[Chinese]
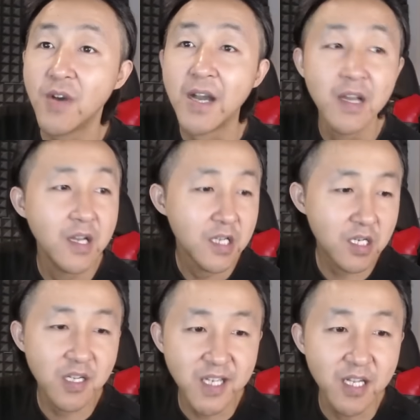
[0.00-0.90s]
的话，
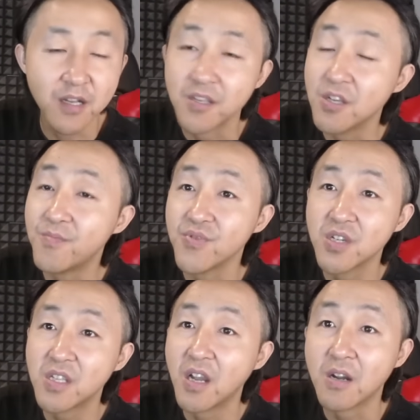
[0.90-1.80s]
这个战场已经不
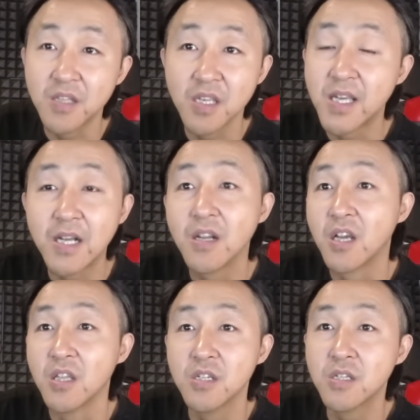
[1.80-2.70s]
是第二个、第三个了，
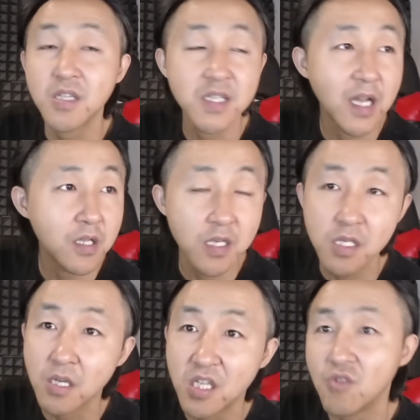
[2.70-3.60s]
可能是第三个、第
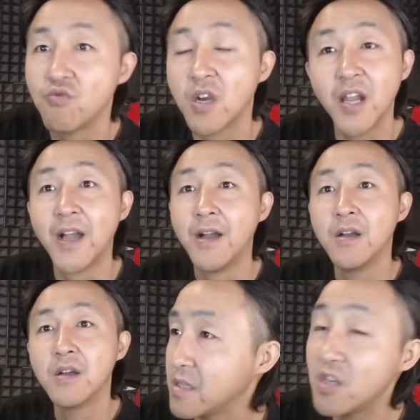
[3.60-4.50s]
四个、第五个了。
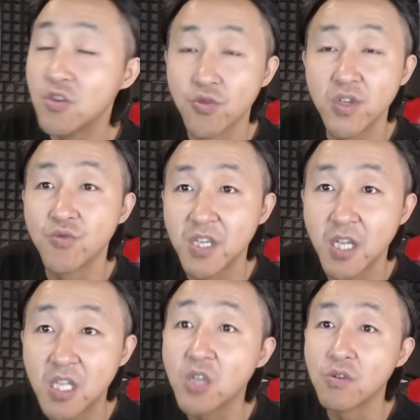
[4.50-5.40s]
你数一数，现
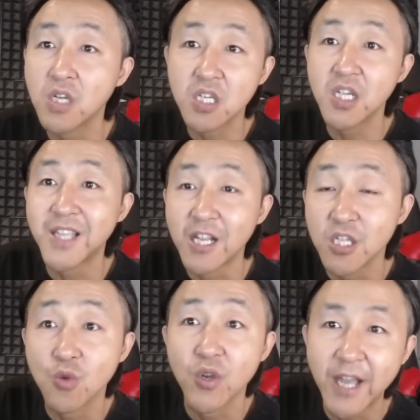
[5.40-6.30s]
在地球上正在打
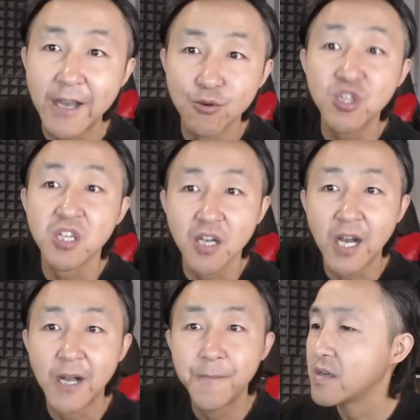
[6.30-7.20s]
仗的国家有几
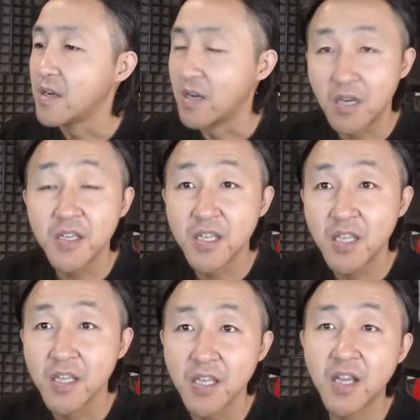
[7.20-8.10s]
个？而且现
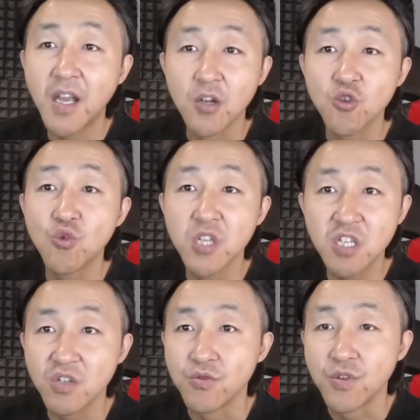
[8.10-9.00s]
在你再看看中国的
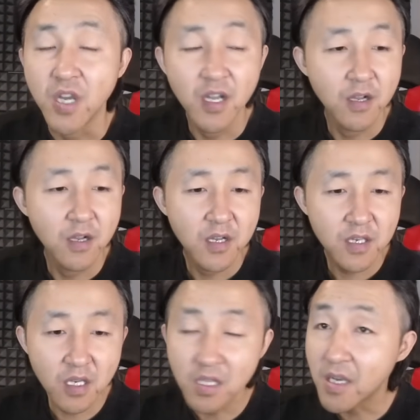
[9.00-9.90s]
政局，
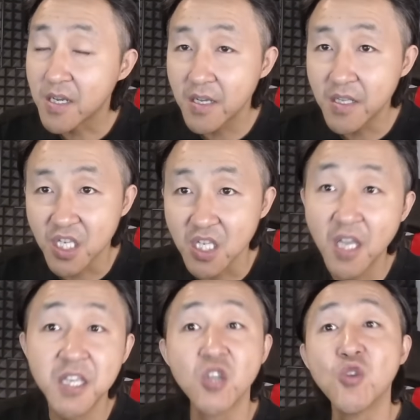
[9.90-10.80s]
现在跟几
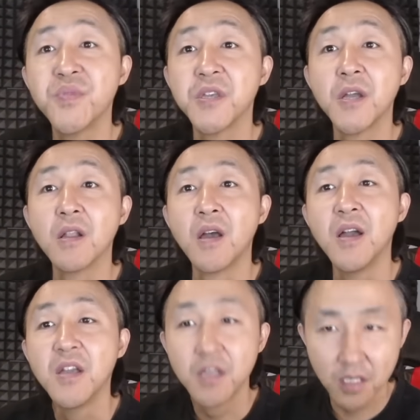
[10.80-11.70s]
年前就不一样了。
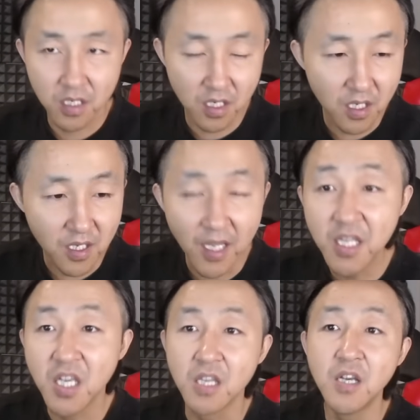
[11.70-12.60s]
几年
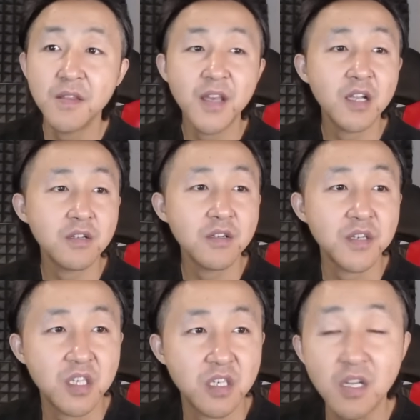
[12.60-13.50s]
前呢，那是
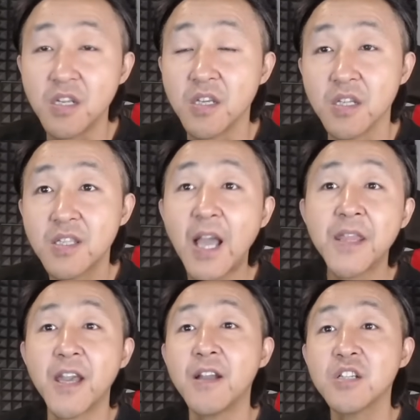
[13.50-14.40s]
洗礼搭
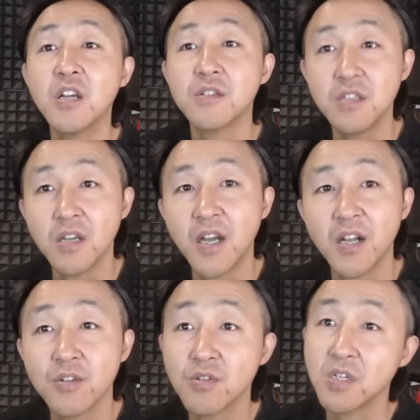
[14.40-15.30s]
台唱戏
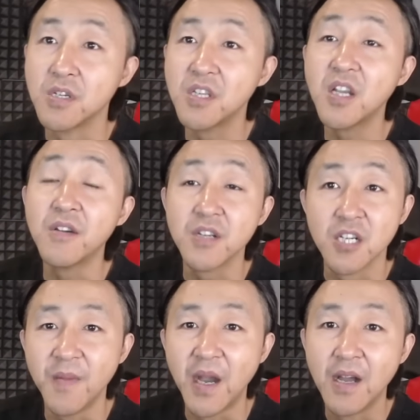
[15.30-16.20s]
啊，就是一唱一
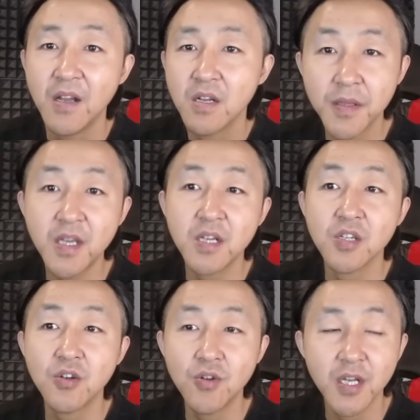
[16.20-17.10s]
和嘛。那个
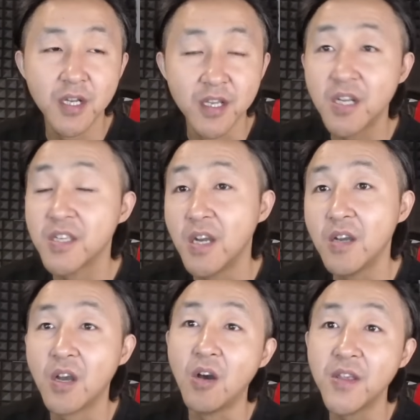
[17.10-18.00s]
时候的李克
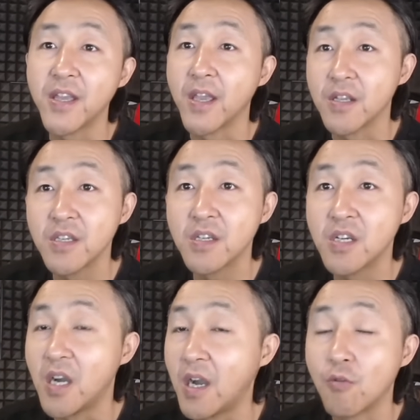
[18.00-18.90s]
强好歹也是一
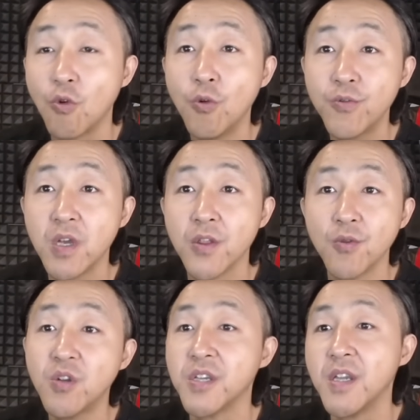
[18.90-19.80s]
个啊，国务院
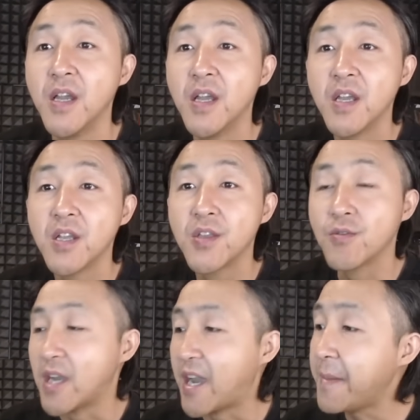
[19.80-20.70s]
总理。
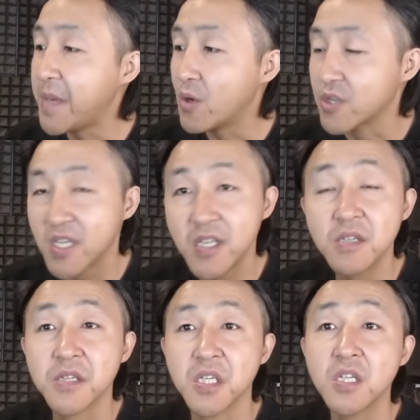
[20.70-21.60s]
就是还没有真
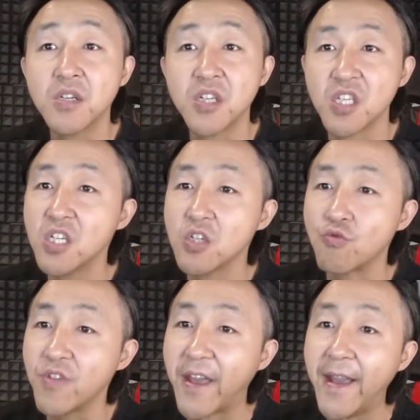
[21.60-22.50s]
正形成习氏
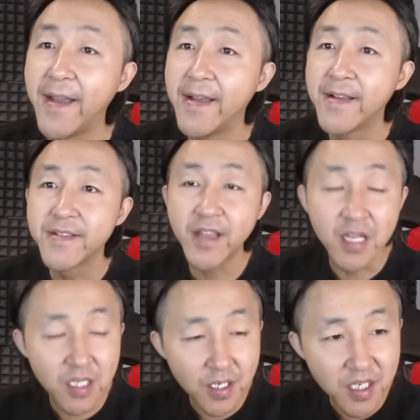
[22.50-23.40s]
独裁，
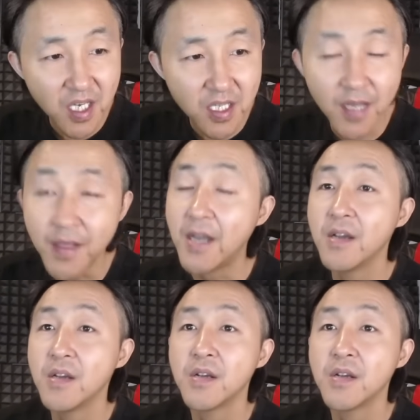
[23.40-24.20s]
但是现在呢，